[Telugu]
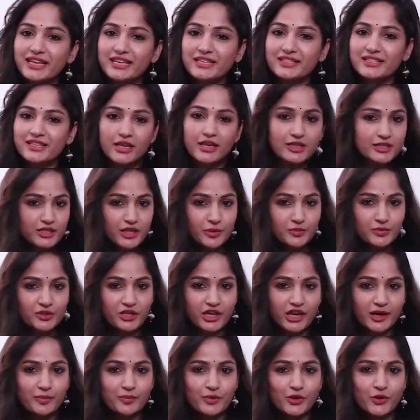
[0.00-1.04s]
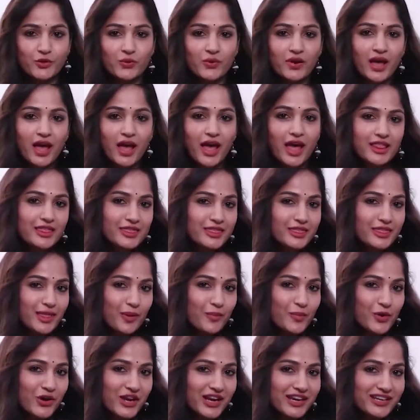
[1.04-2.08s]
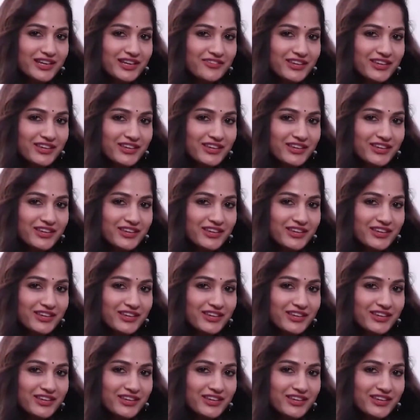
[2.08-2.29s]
ప్లీజ్ సబ్స్క్రైబ్ టు తంబోలా